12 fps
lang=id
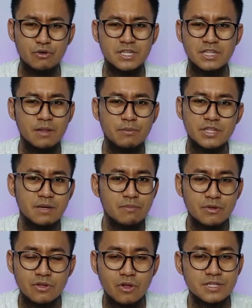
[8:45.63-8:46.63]
usah
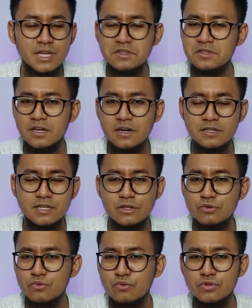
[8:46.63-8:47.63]
telepon-telepon call center
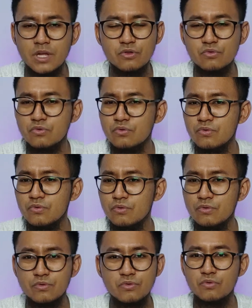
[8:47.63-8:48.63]
satu satu
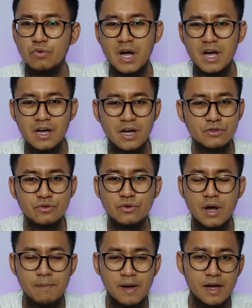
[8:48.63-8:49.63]
dua
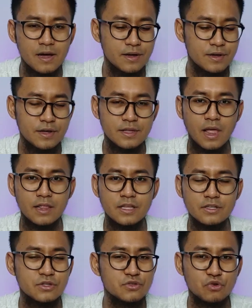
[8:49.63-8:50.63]
atau apa
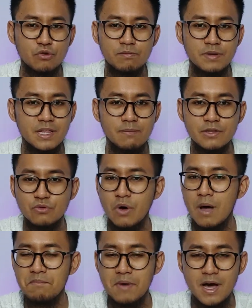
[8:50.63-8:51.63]
nanti disuruh pilih menu
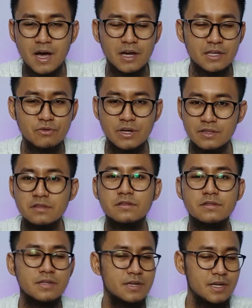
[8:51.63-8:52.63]
apa itu kan
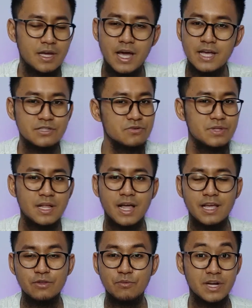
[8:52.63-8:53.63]
eh,
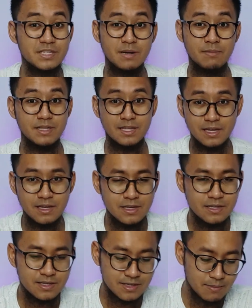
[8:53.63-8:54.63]
sudah lah itu bukan zamannya
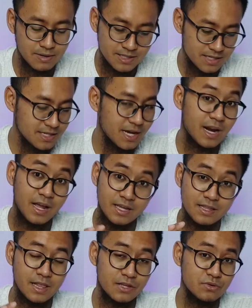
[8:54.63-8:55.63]
zamannya sekarang
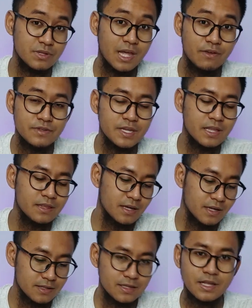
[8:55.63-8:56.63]
kita langsung live chat
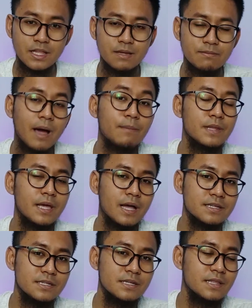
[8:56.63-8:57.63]
di dalam
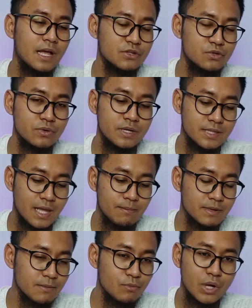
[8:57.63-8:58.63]
aplikasi langsung kita
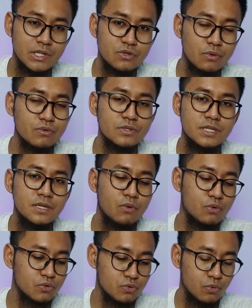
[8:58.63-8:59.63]
menemukan solusi
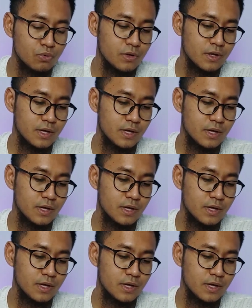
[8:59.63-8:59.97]
untuk